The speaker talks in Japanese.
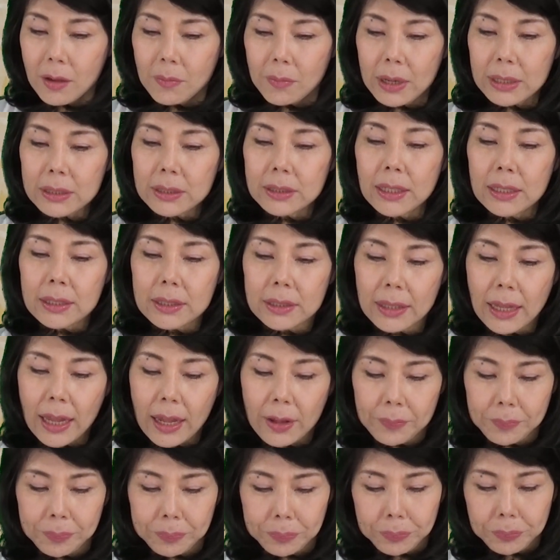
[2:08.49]
まずです
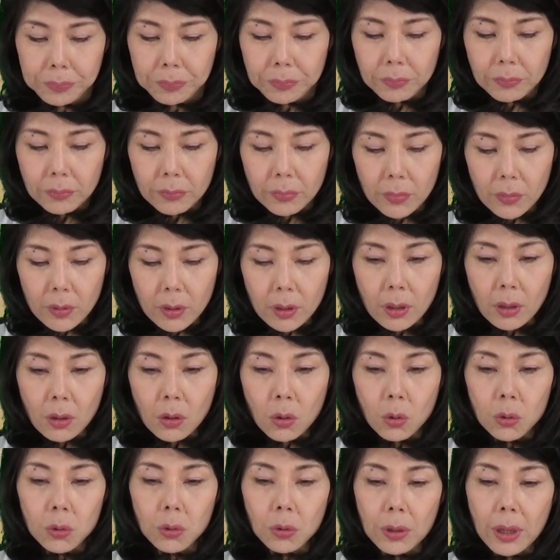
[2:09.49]
ね
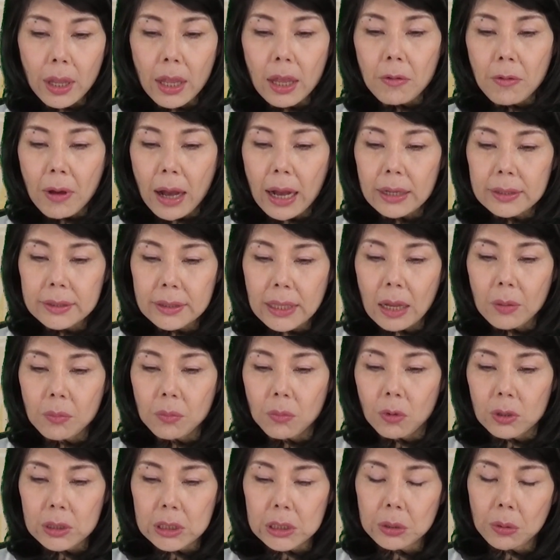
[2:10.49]
この令和3
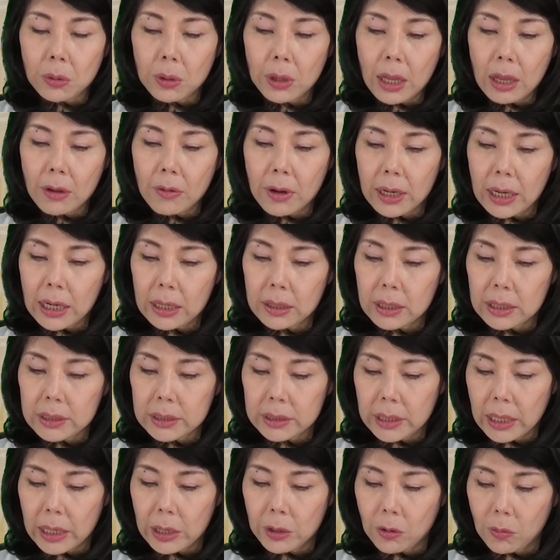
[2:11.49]
文字の令和なんで
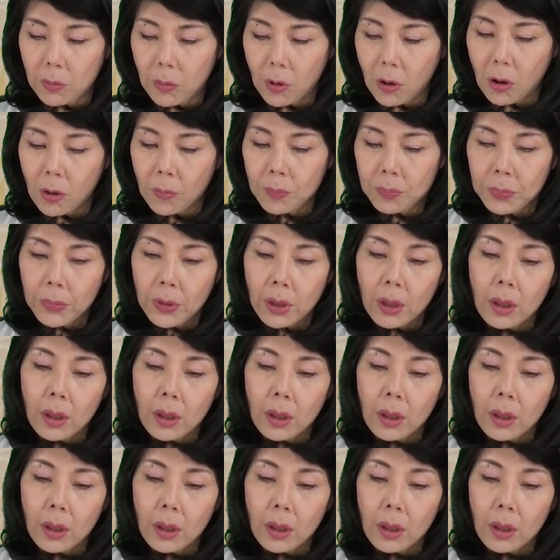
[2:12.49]
すけれども